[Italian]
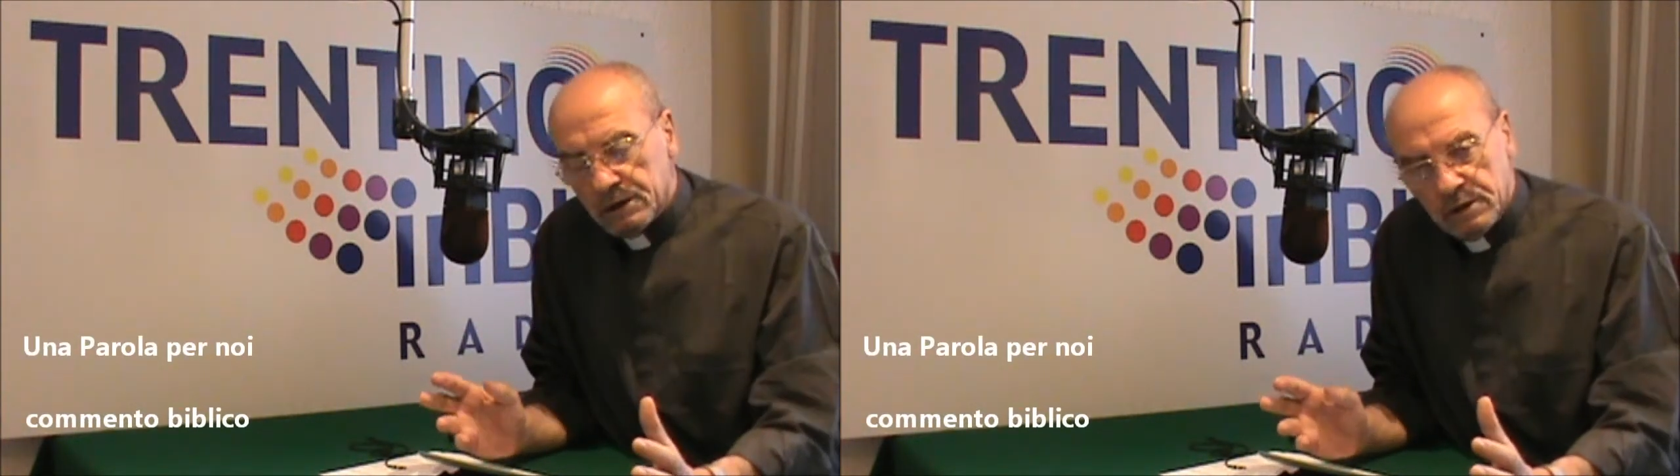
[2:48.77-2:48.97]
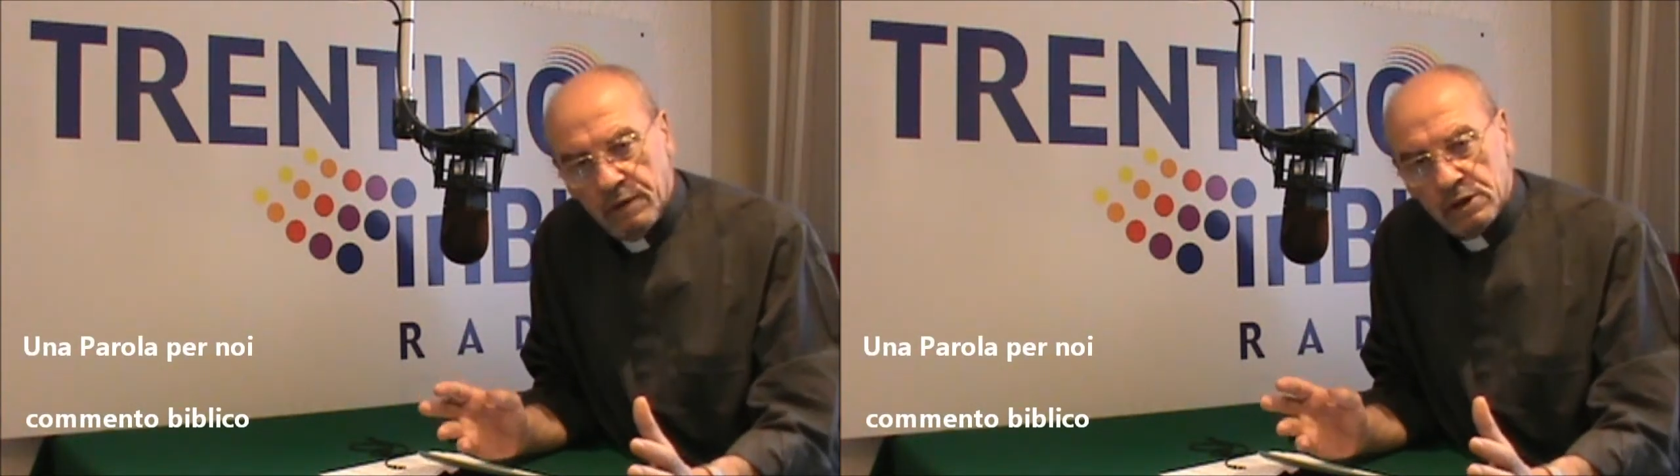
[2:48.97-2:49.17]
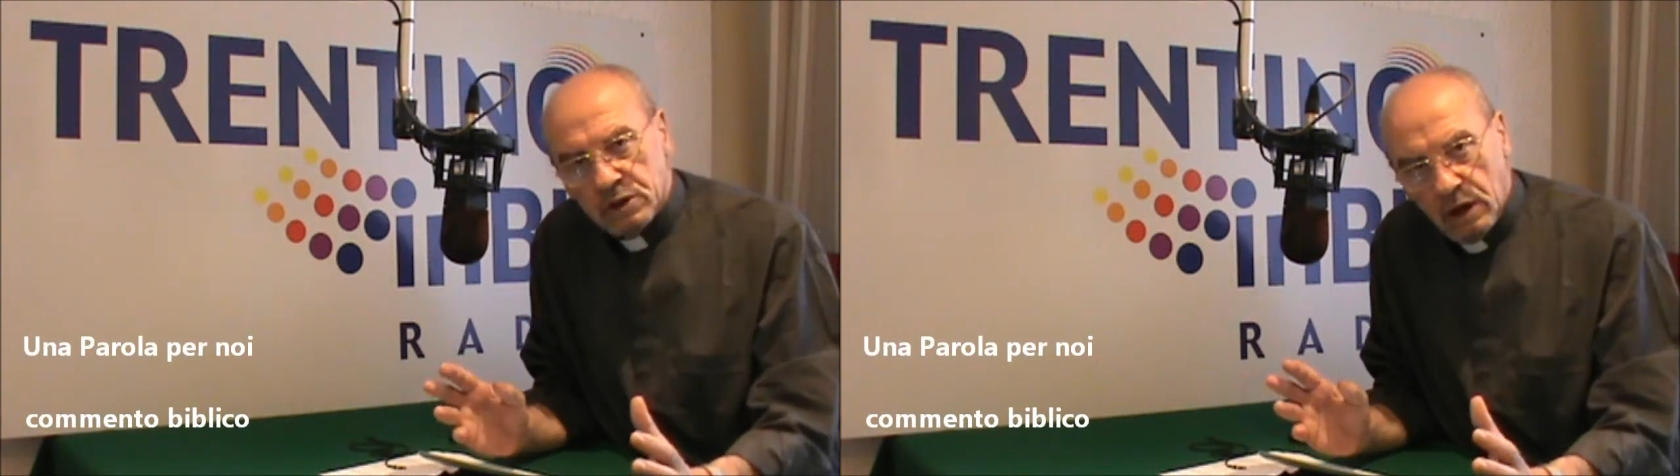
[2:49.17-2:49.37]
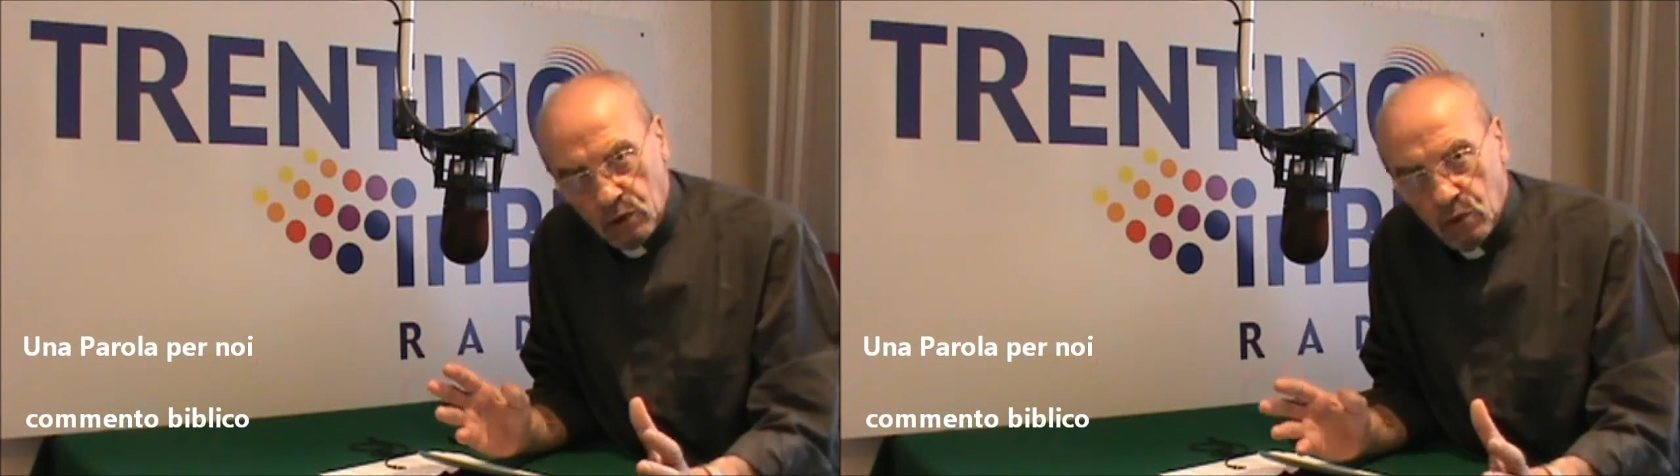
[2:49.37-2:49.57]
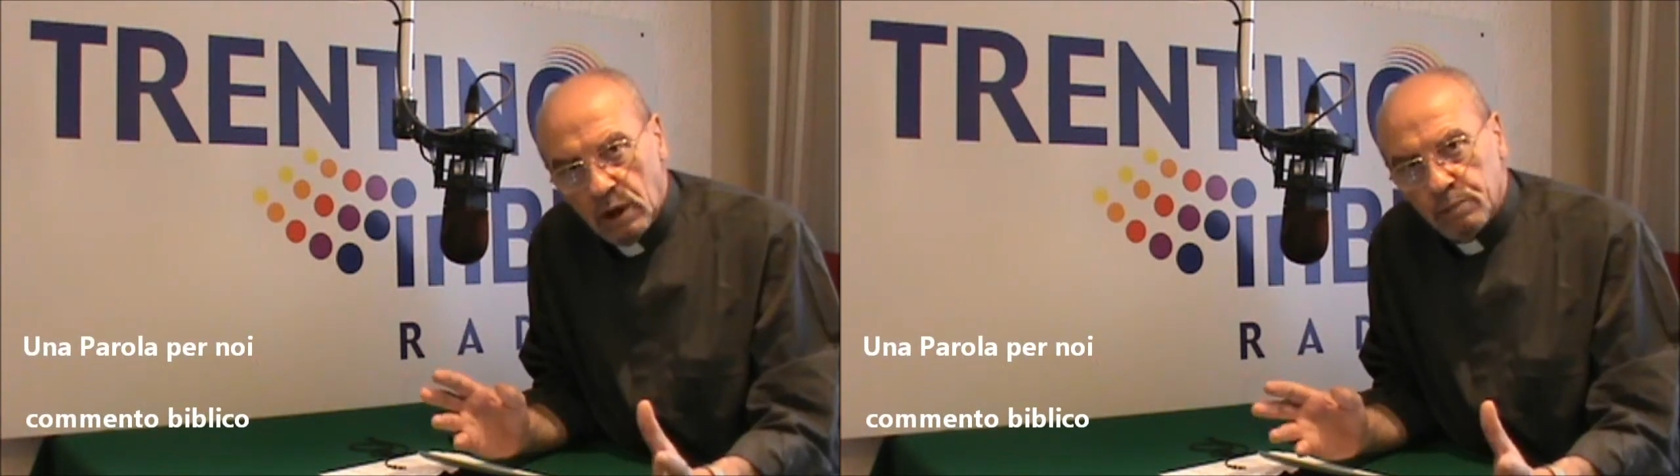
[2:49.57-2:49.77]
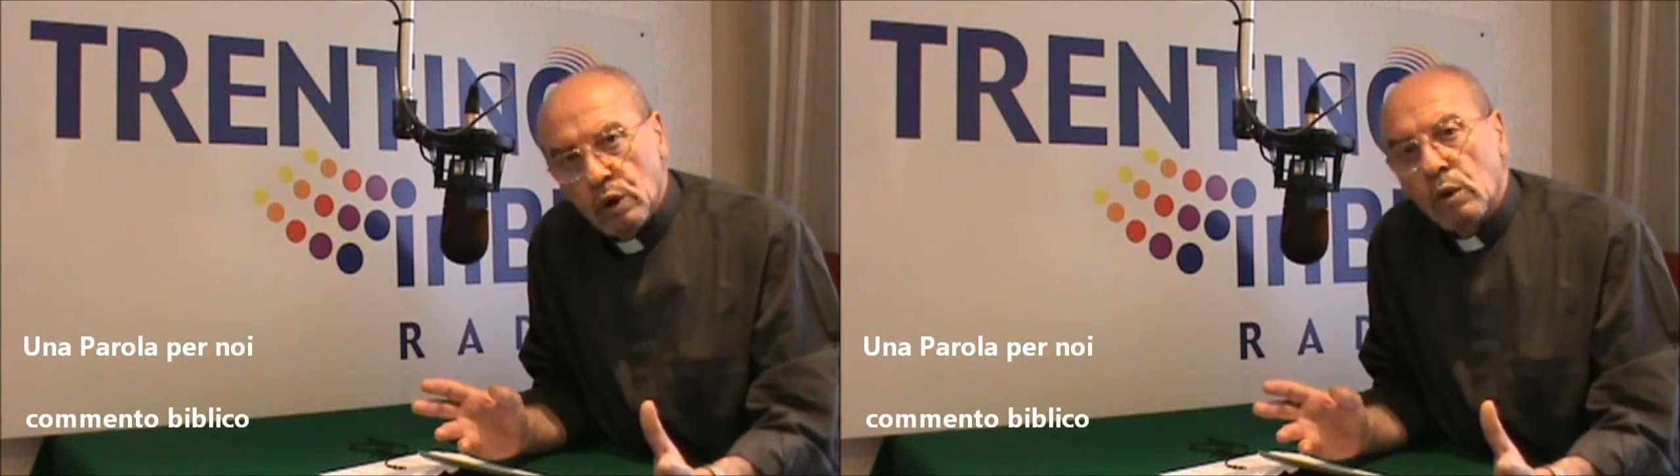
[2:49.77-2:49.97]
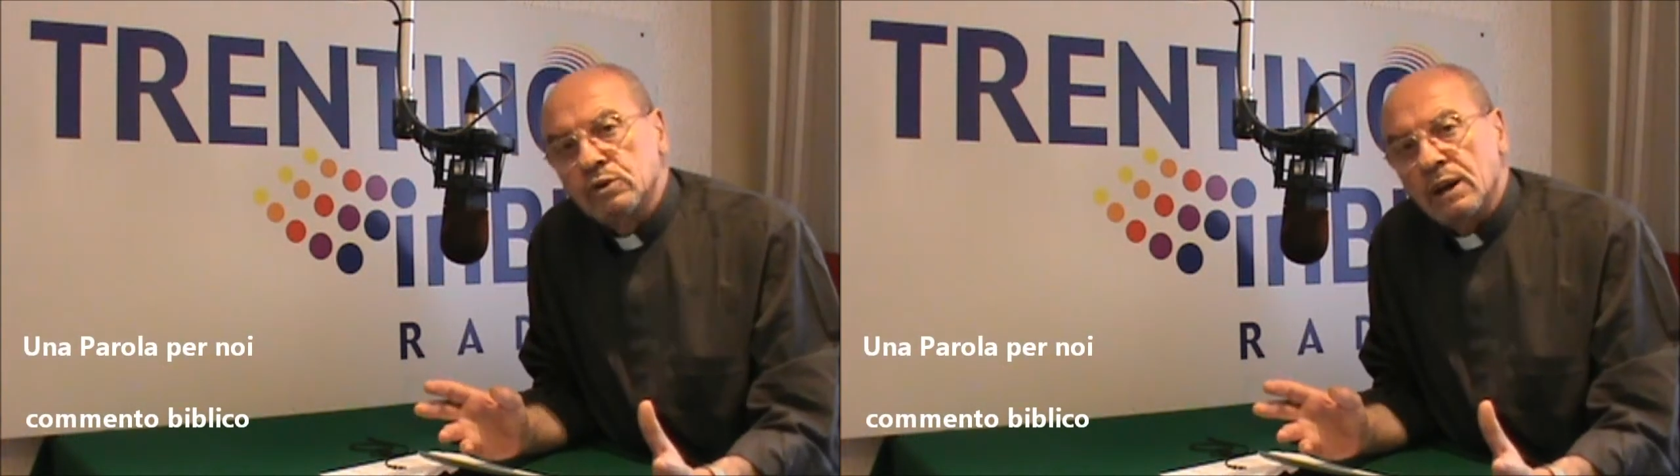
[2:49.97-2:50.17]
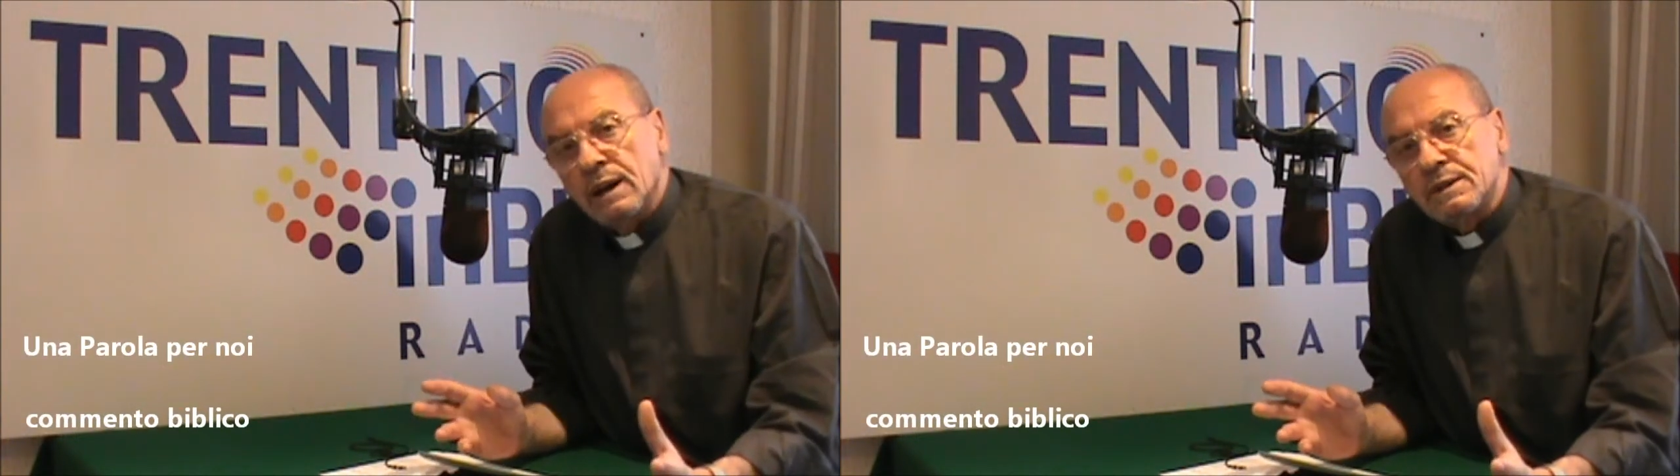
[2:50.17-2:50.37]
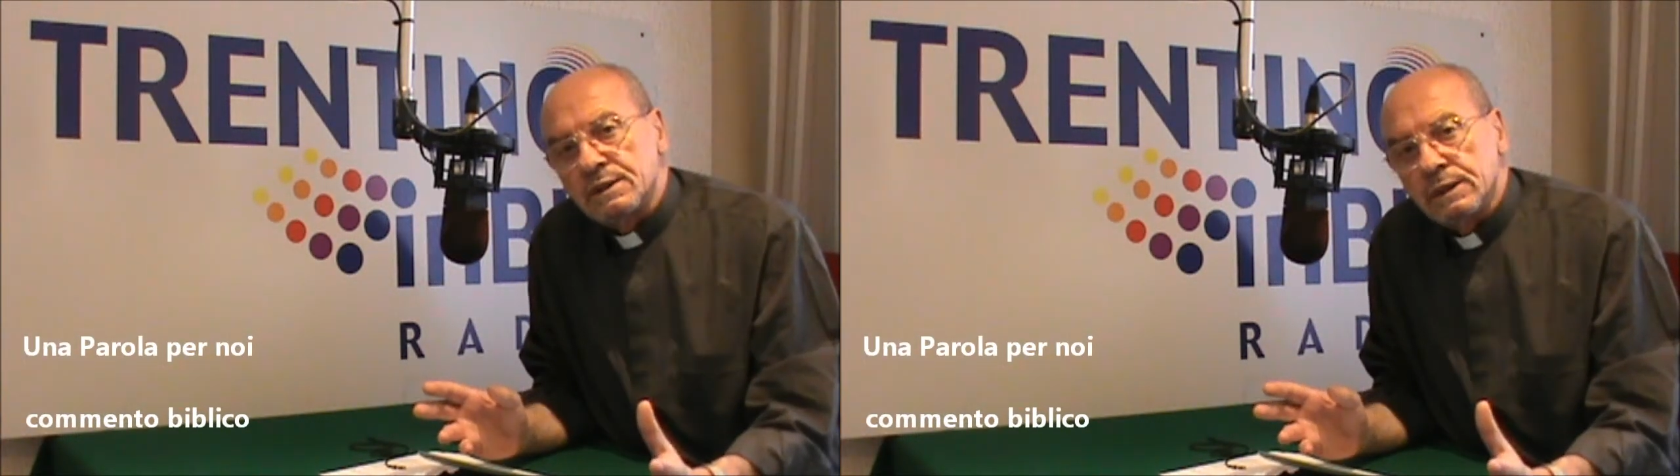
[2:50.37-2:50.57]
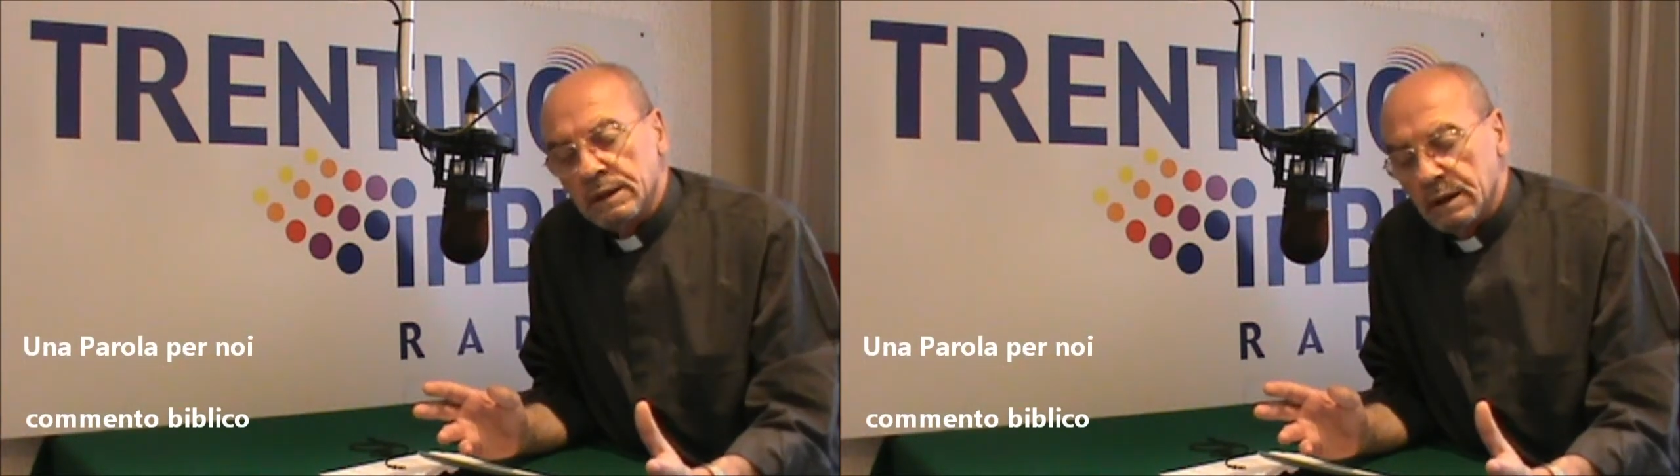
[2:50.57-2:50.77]
si fece ancora più
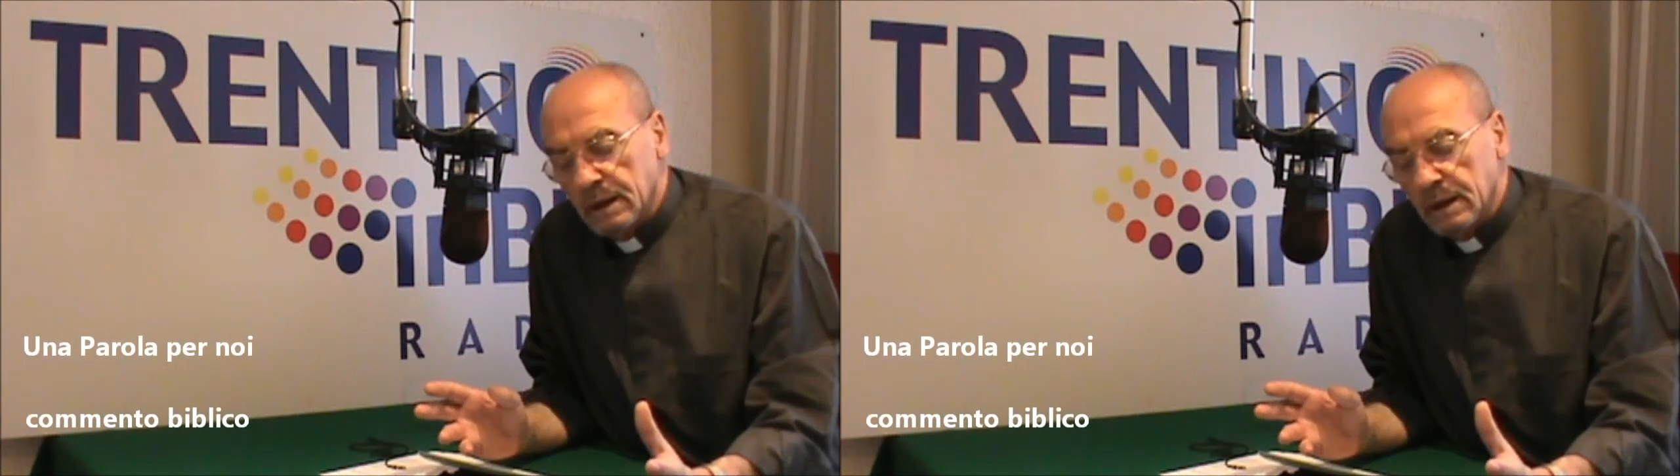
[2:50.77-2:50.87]
audace